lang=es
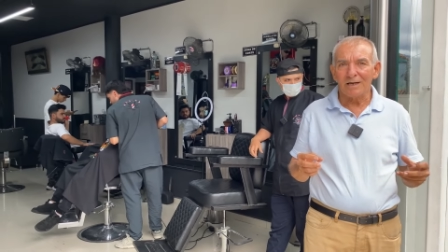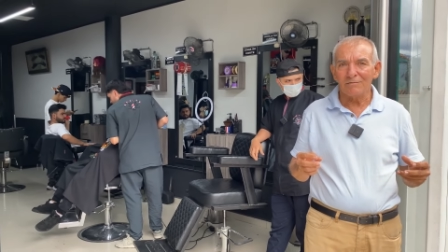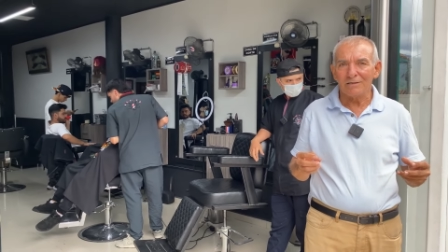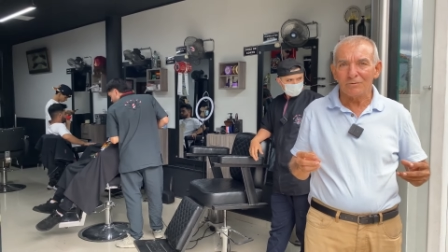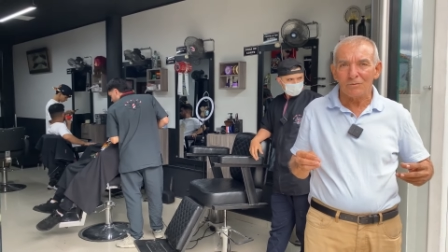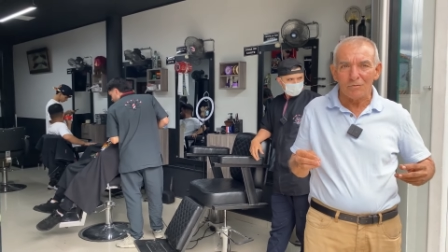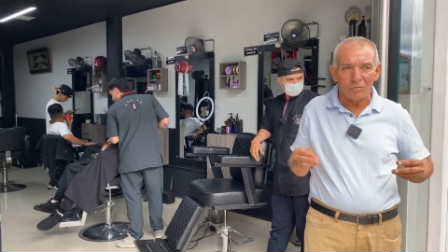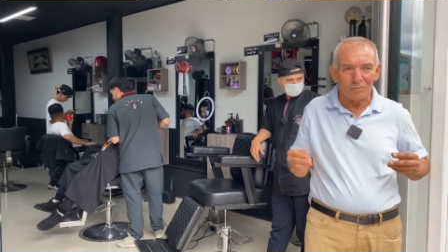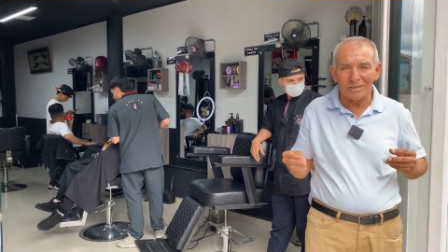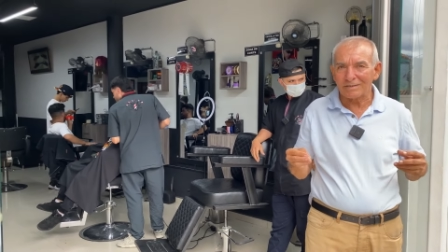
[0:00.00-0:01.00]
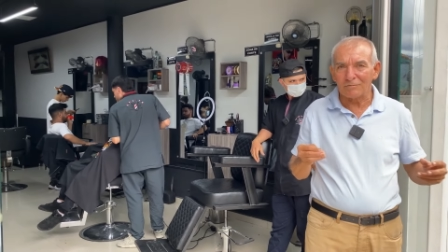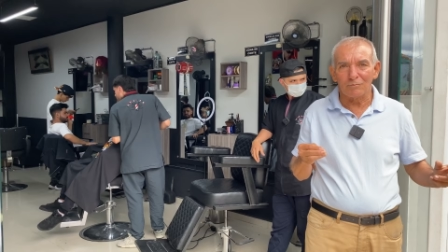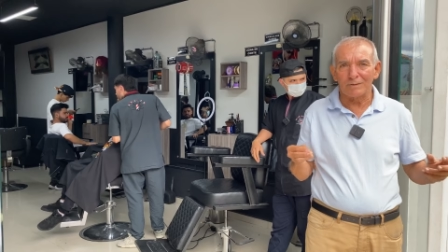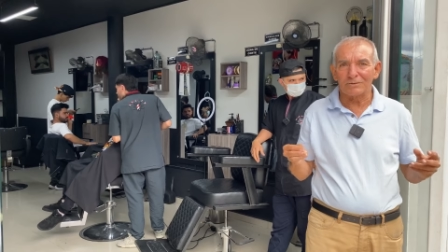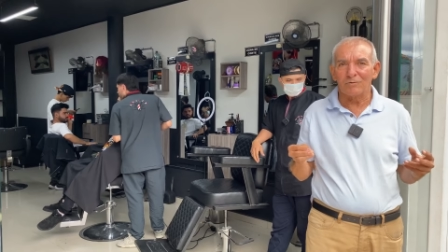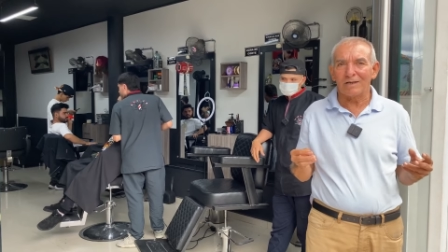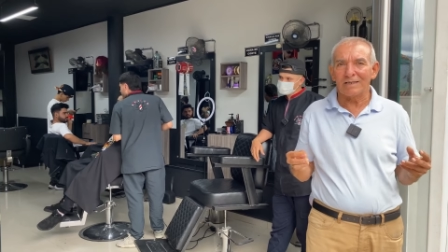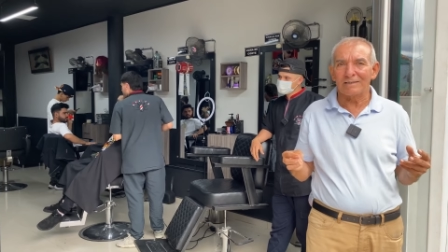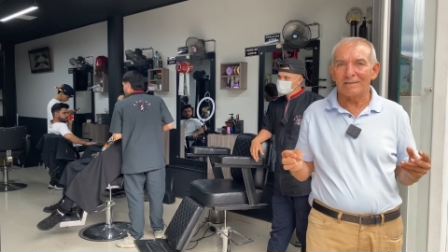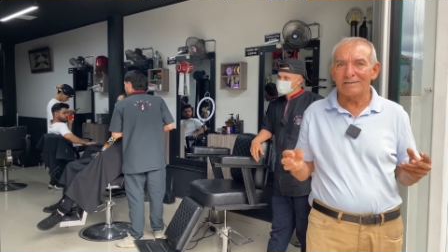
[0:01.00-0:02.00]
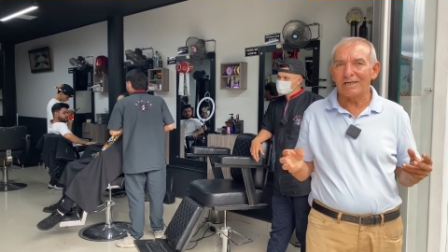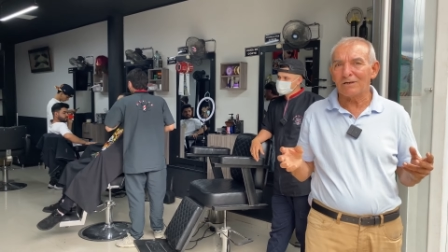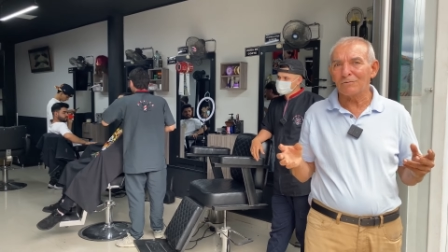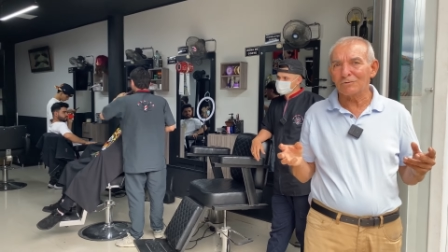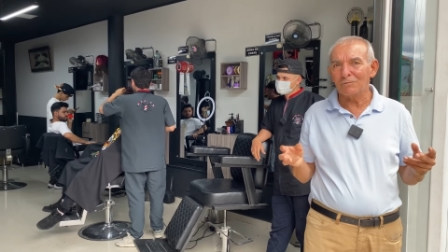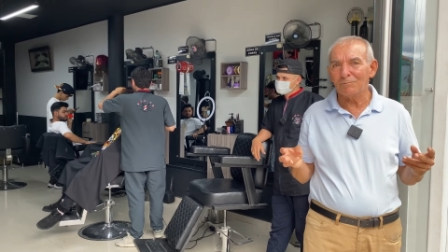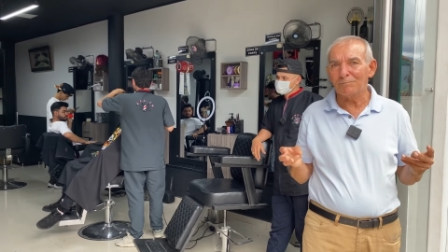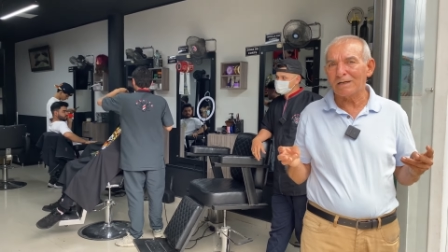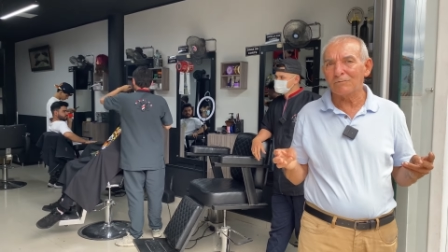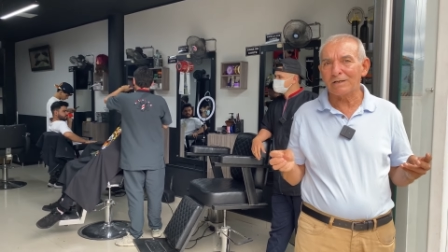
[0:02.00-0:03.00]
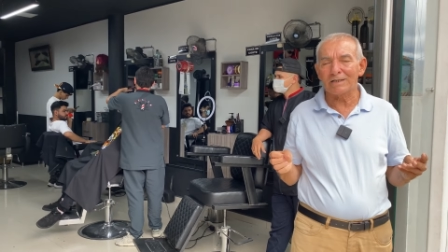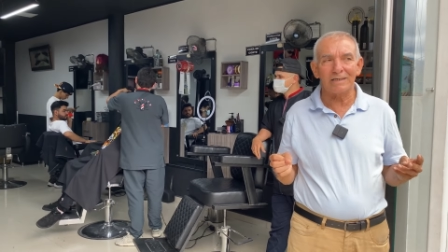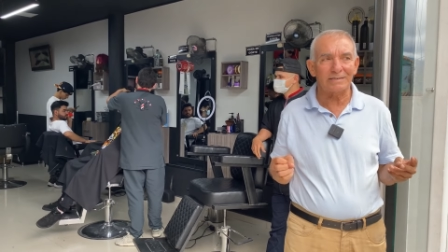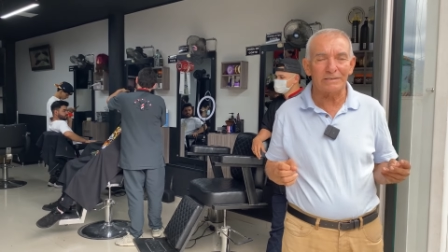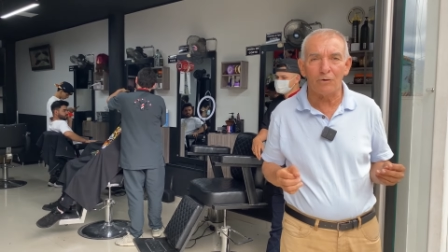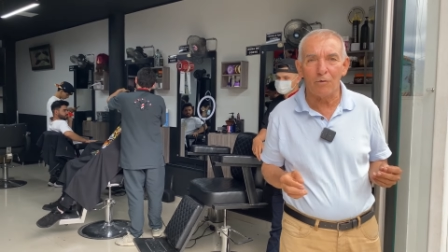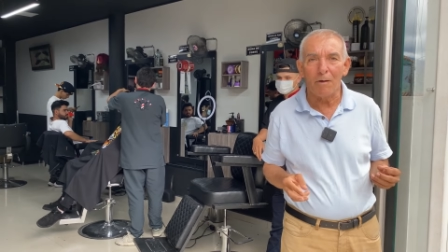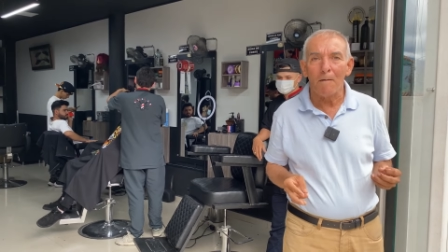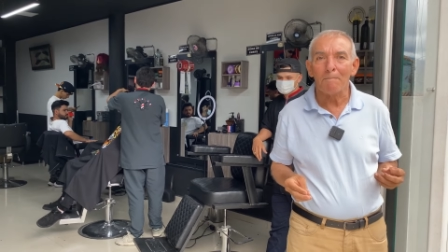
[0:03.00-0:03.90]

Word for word: ha habido una transformación grande, ya no son peluquerías, sino